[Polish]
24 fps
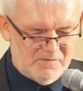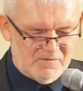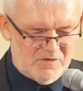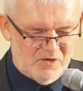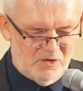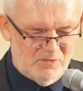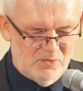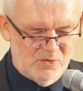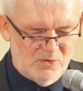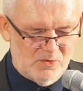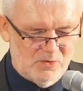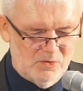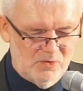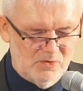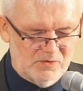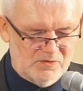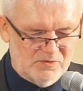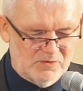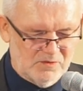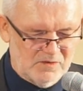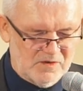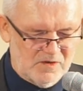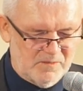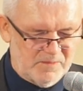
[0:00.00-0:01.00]
w Domu
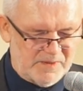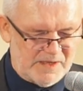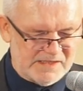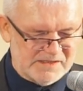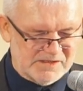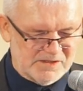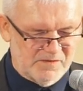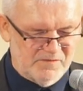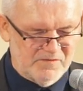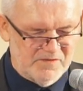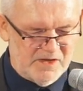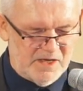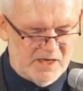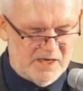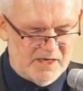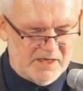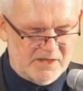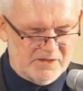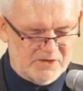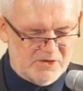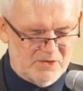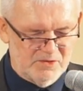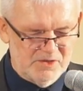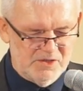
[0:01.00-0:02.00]
Kultury, pracowni
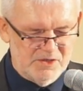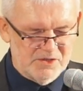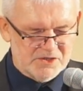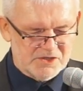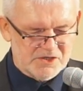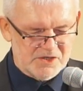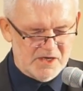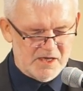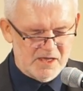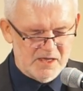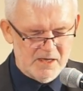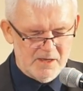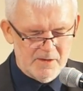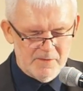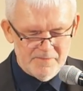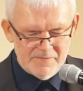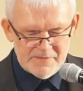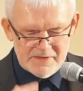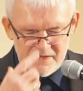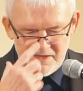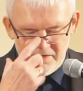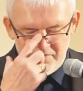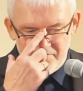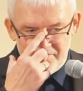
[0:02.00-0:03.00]
elektronicznej
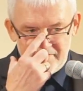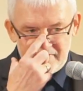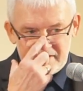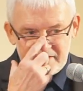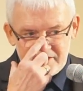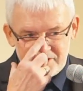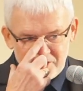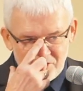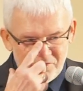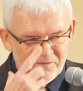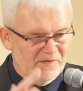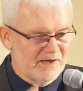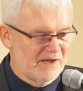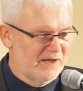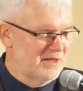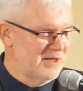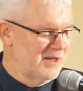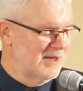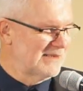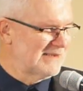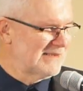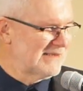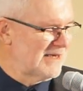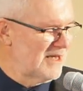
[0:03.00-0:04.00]
i
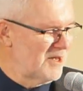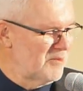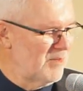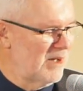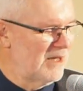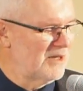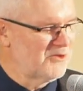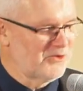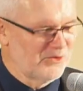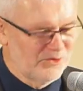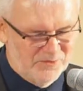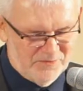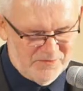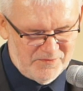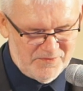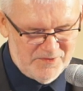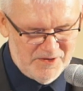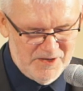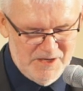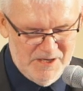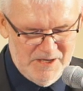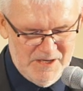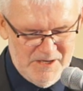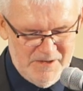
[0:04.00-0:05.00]
wertowanie
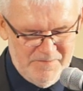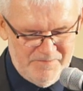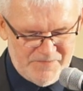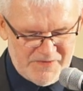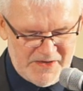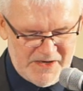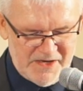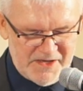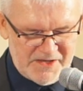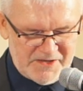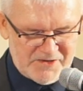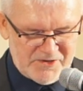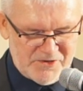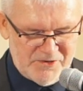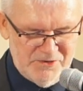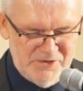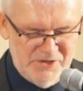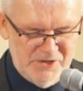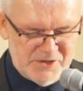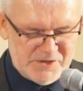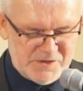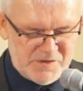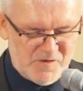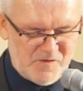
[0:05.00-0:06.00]
schematów
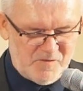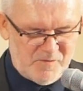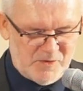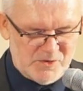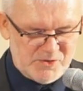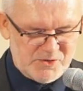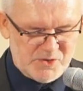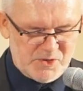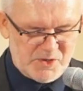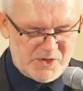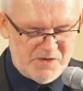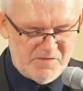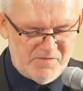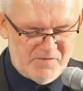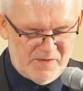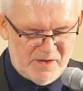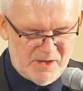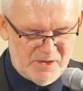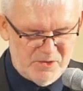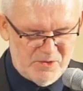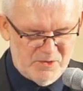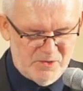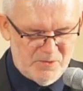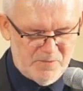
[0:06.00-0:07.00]
elektronicznych w
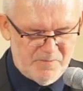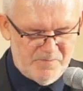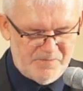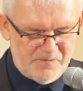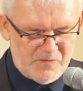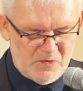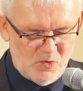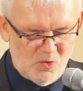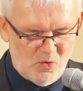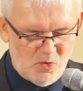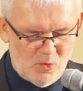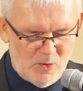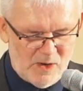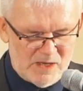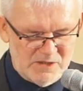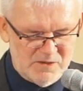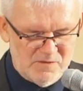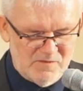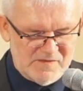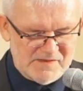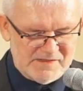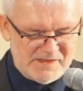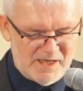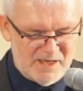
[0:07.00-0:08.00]
poszukiwaniu
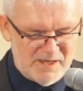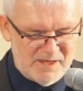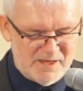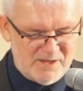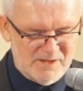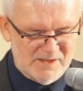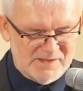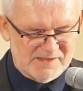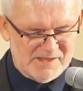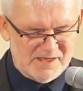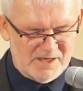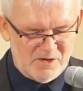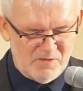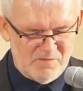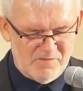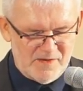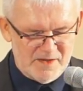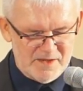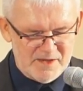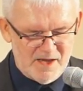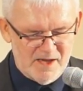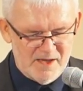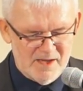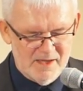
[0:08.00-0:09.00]
układów zdalnego
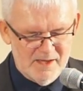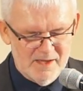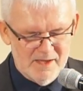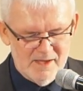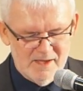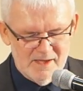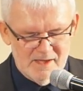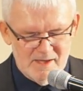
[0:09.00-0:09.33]
sterowania.